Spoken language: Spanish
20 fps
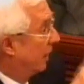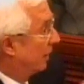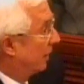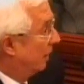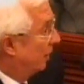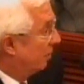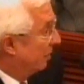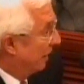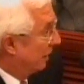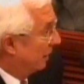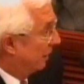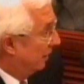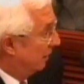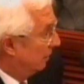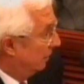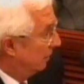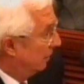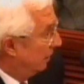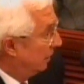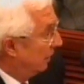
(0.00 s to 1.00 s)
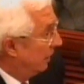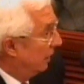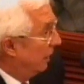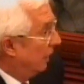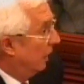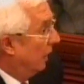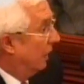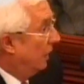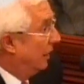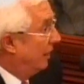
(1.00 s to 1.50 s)
que lo mata.
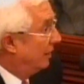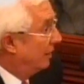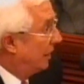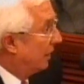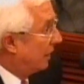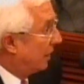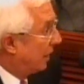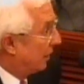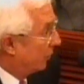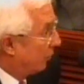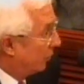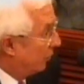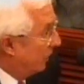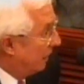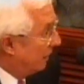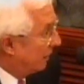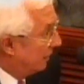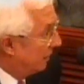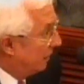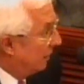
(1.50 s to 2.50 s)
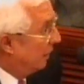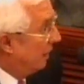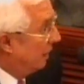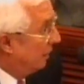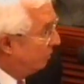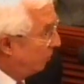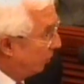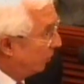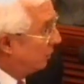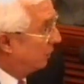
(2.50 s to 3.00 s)
En este caso, este, el
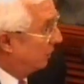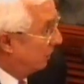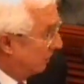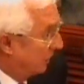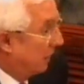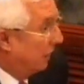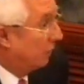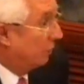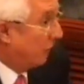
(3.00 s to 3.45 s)
PUT, que es